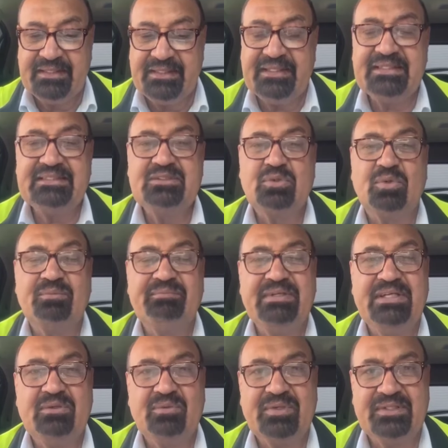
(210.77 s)
इस दो
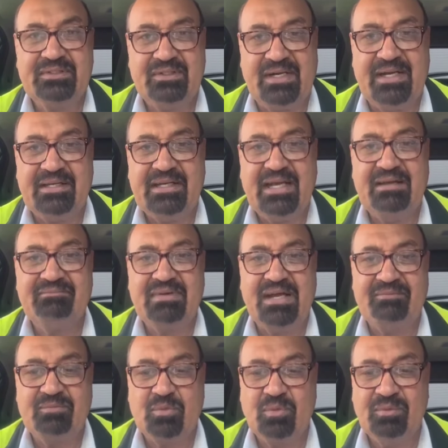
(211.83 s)
महीनों के दौरान हम
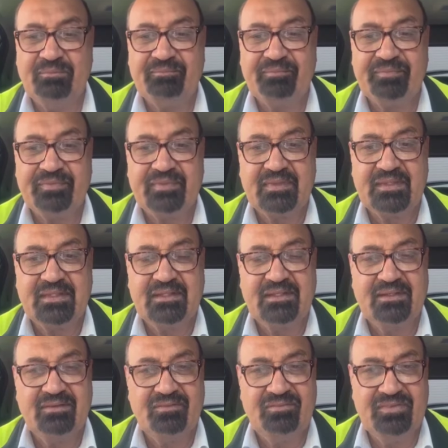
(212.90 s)
आपको
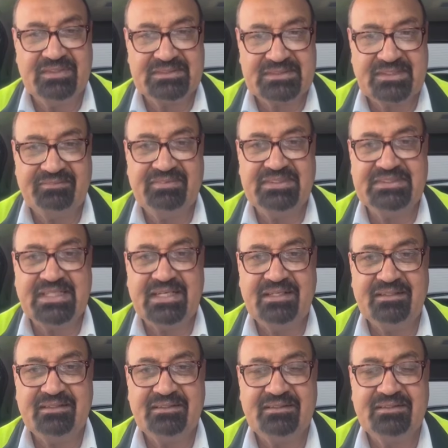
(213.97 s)
विस्टर वीज़ा
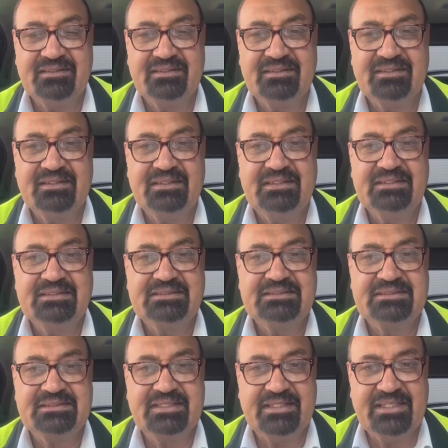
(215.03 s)

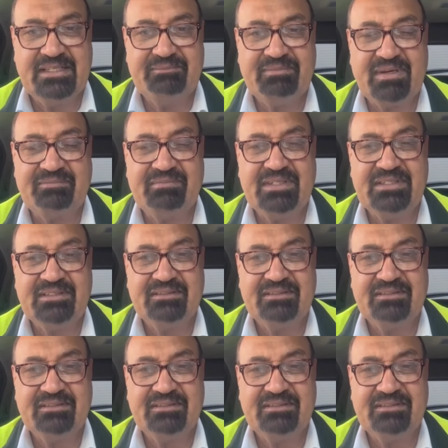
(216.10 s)
स्टडी परमिट